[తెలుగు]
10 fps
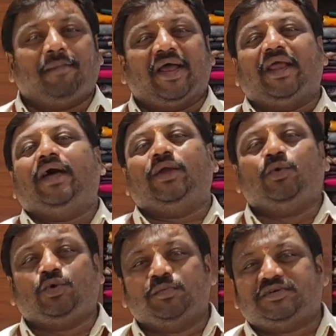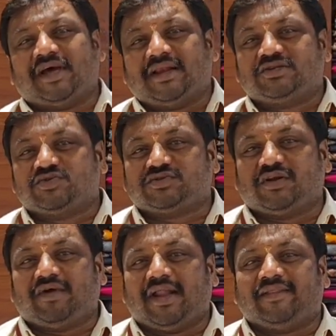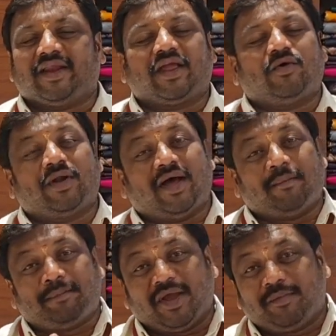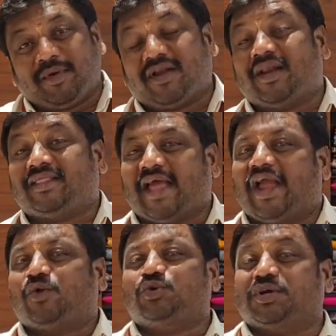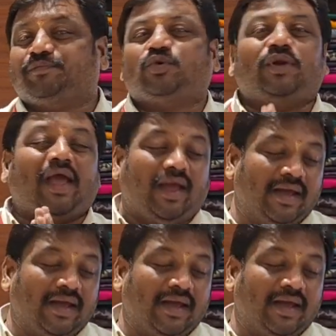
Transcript: మన యూట్యూబ్ ఛానల్ చూస్తున్న వాళ్ళందరికీ కూడా పేరు పేరున్న థ్యాంక్ యూ చెప్తూనే